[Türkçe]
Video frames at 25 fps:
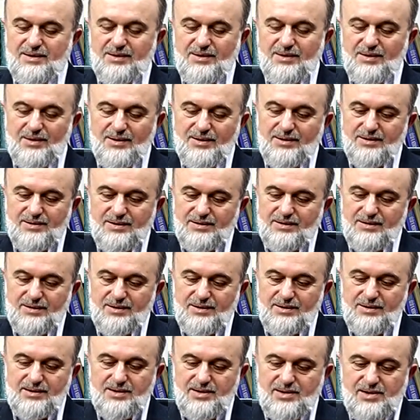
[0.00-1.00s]
o
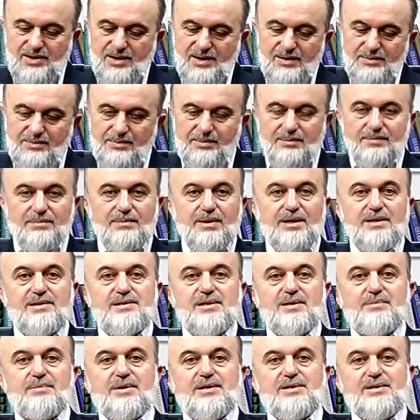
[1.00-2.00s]
cam
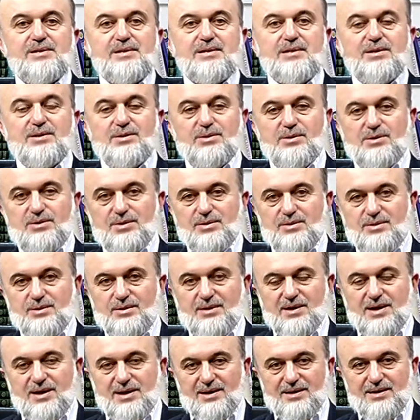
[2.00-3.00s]
malzemesini düşünün
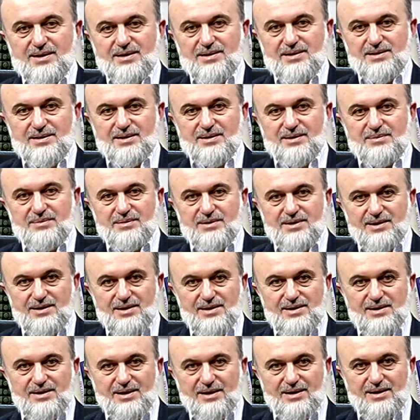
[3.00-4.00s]
kardeşlerim.
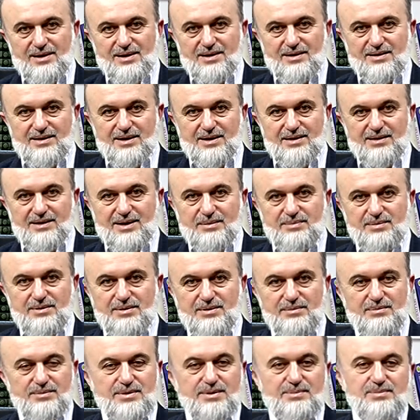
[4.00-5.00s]
Kristallerden
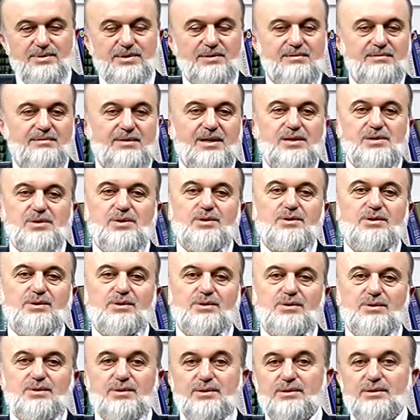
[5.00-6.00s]
yapılmış bir vazoyu
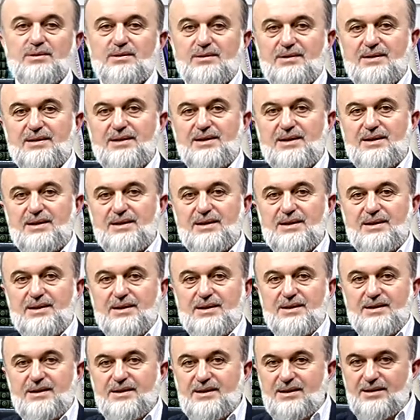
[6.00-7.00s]
düşünün.
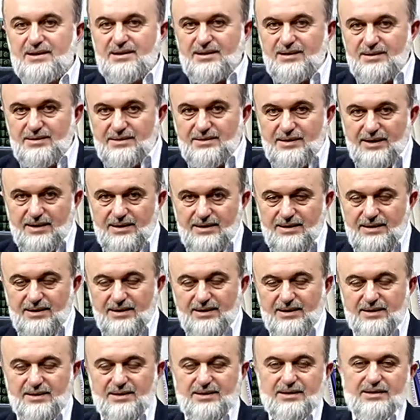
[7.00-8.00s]

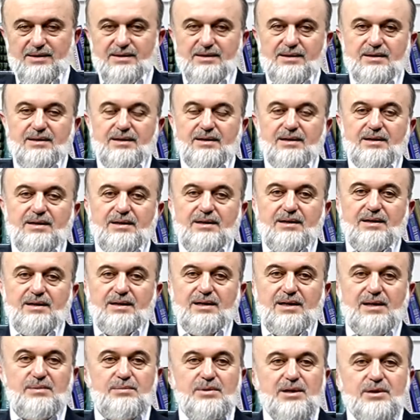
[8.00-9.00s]
Kırılıverdi.
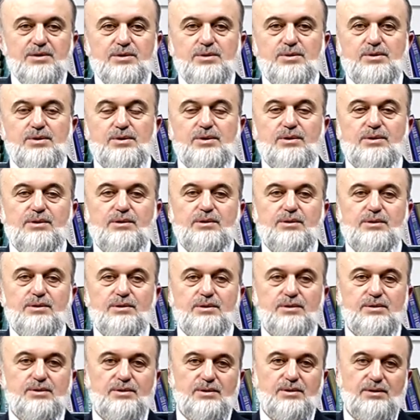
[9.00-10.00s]
Aman üzüldük,
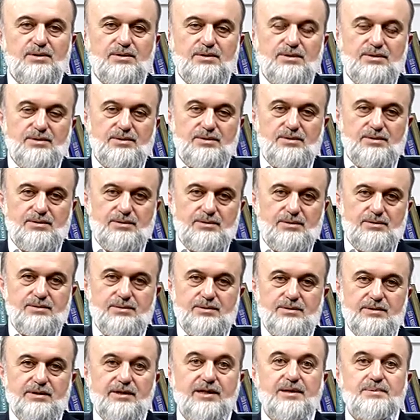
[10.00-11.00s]
üzüldük,
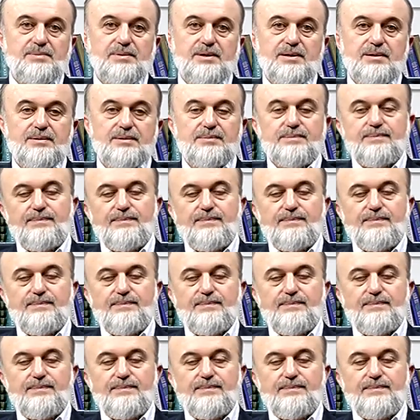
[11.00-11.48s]
üzüldük. Ne yapalım?